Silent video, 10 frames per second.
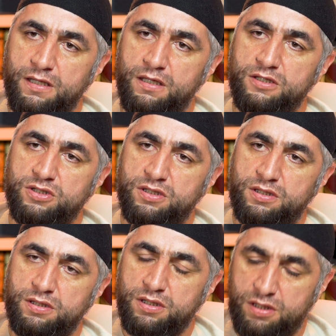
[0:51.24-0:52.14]
или же
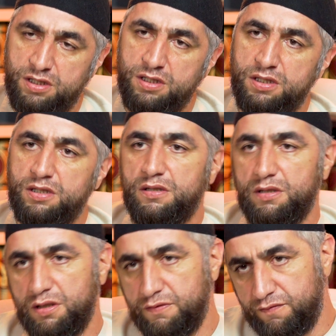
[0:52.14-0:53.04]
и э,